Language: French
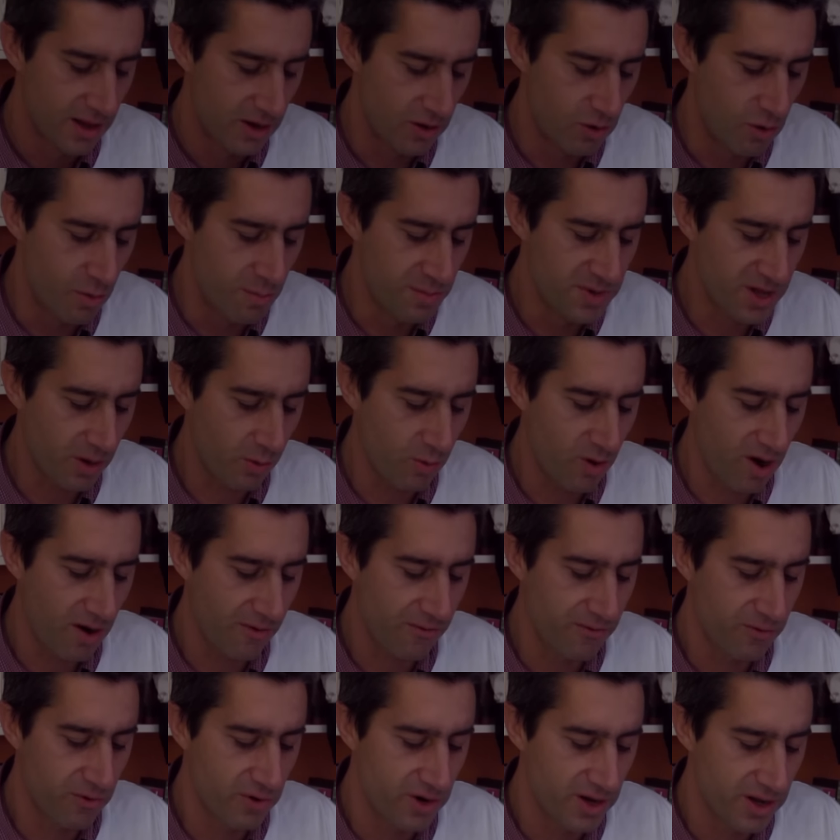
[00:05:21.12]
Le
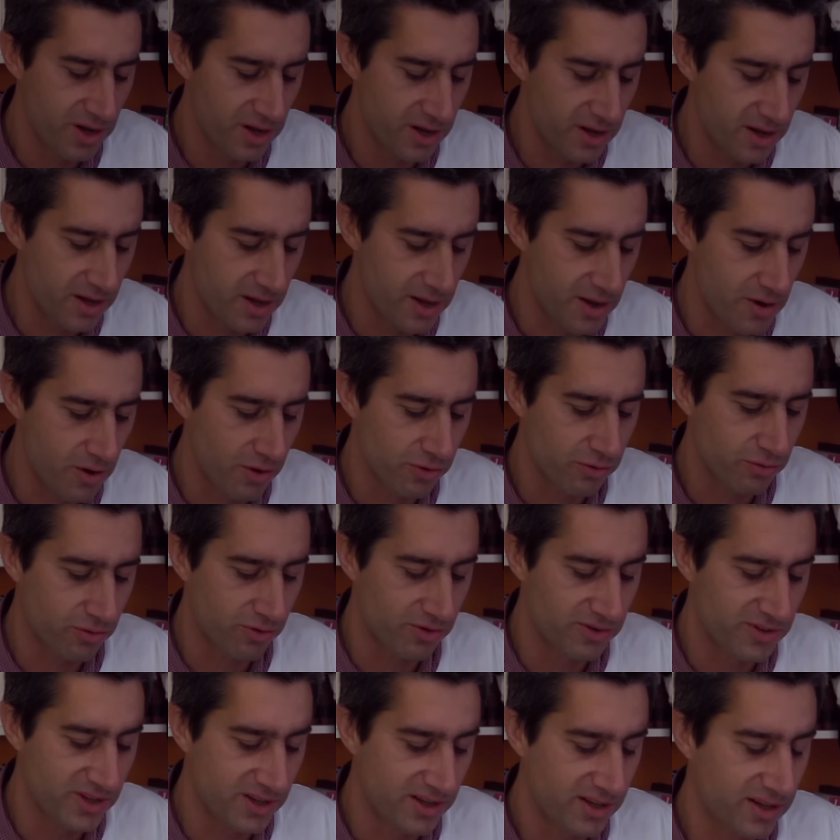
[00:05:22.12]
miroir volé et
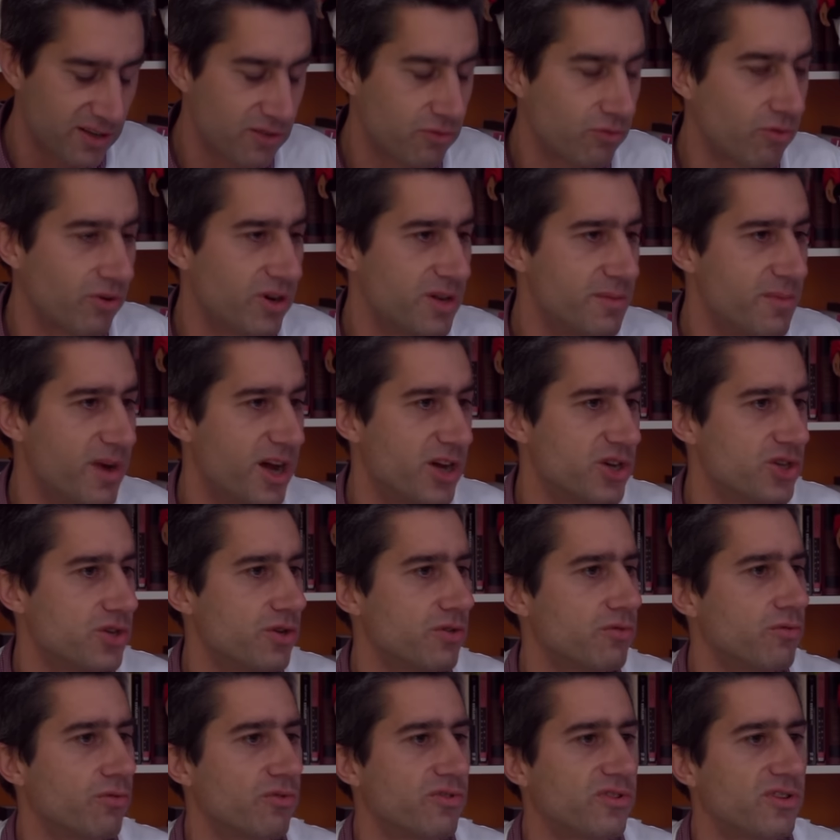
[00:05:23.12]
autres écrits sur
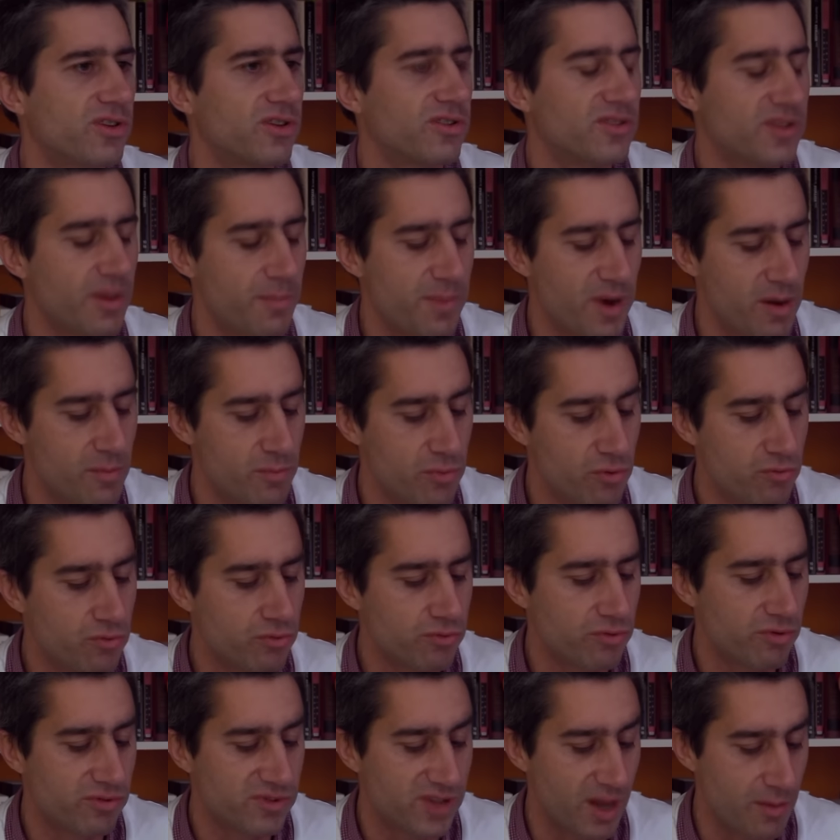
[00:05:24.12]
l'image. Donc, ça parle
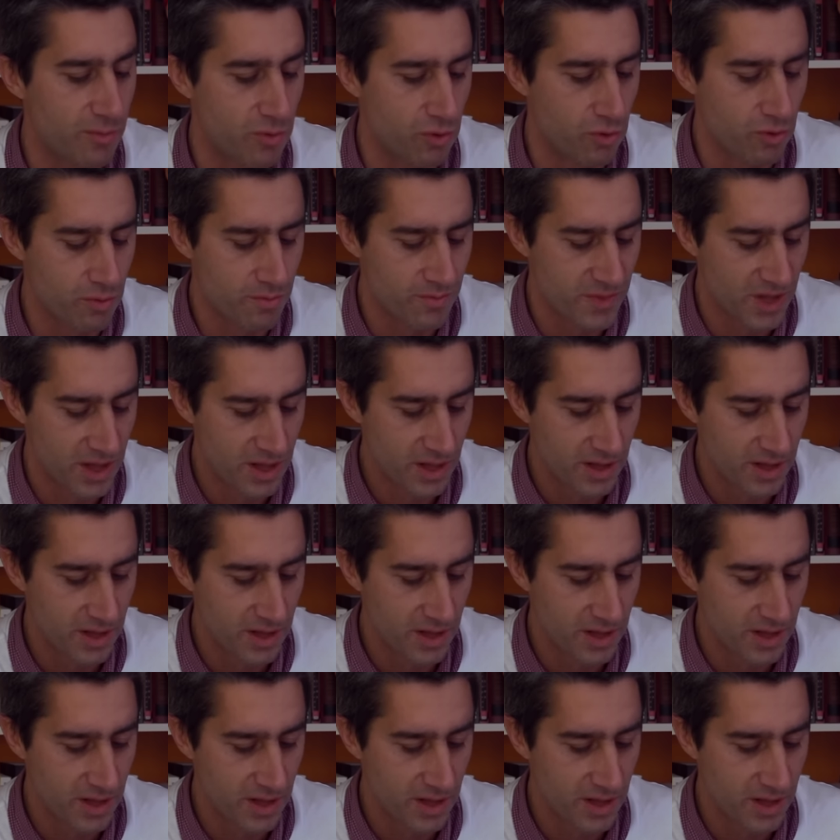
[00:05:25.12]
beaucoup de tableaux,